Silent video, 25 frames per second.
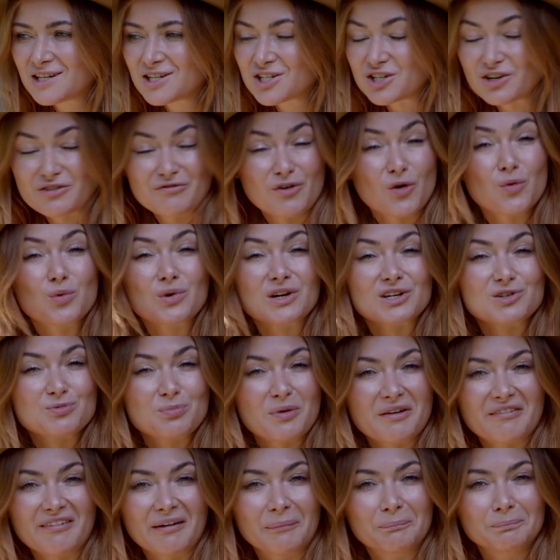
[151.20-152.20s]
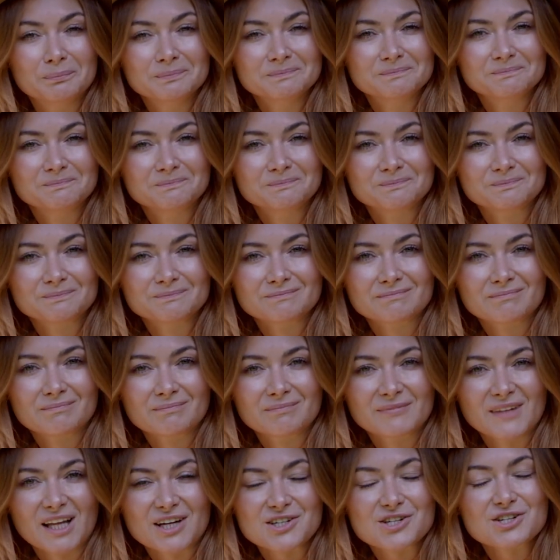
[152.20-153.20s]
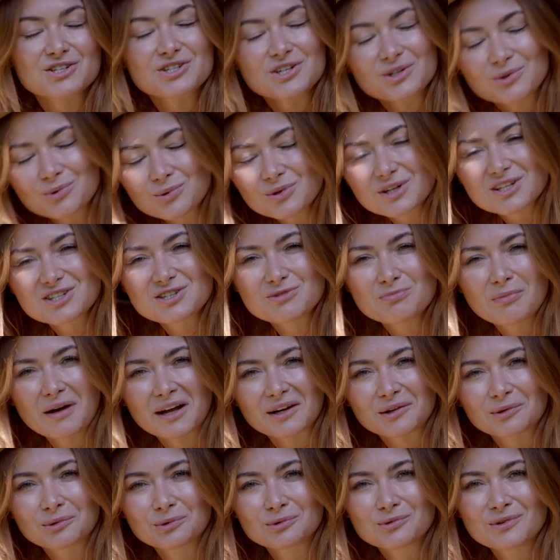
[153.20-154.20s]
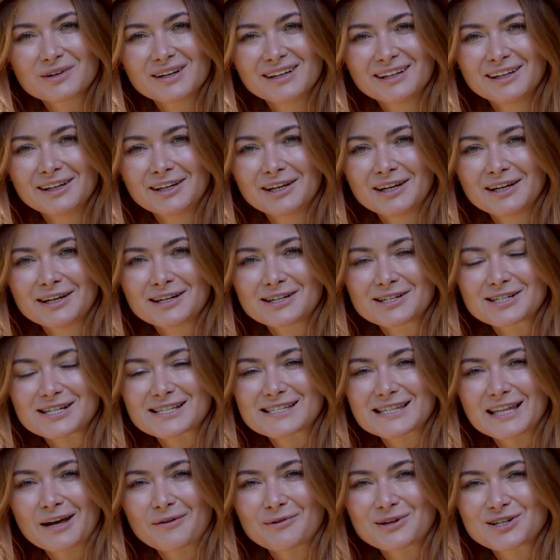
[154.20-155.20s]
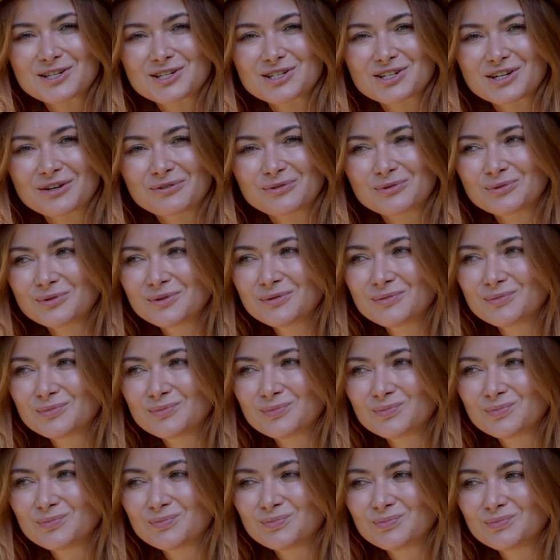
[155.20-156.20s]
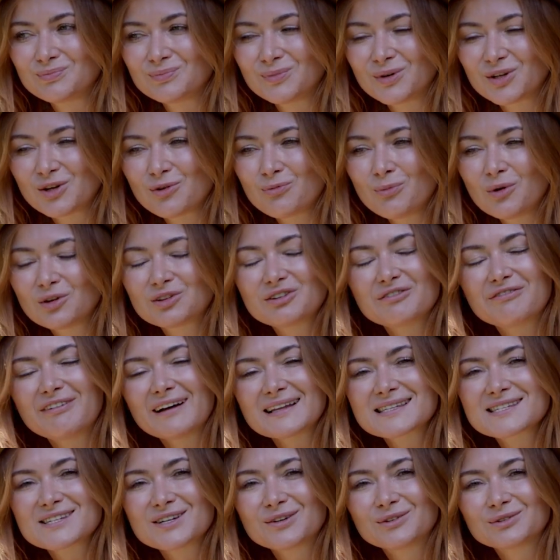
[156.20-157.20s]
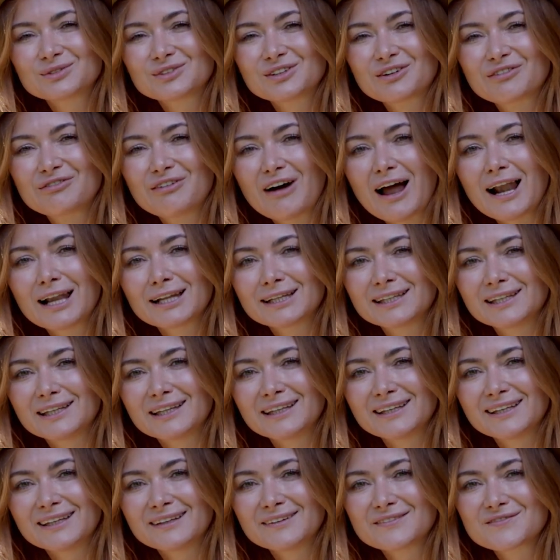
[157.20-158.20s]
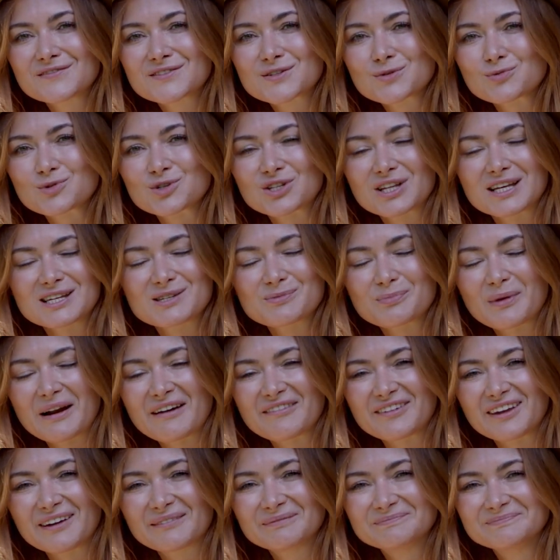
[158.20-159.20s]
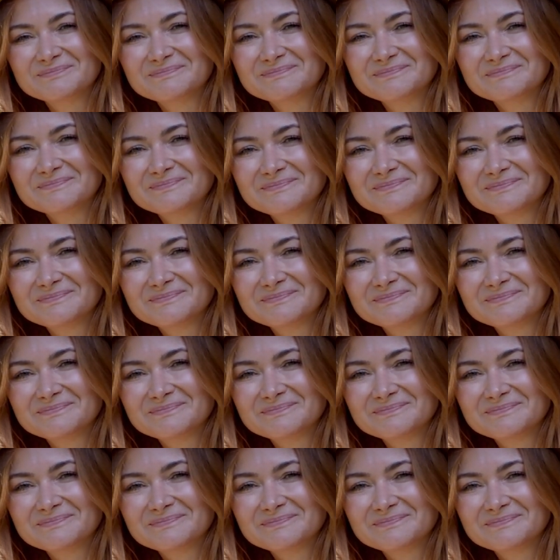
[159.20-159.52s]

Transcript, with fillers: że w ogóle śpiewam. Także dziękuję Ci, Marku, że stałeś się moją motywacją do walki w słusznej sprawie.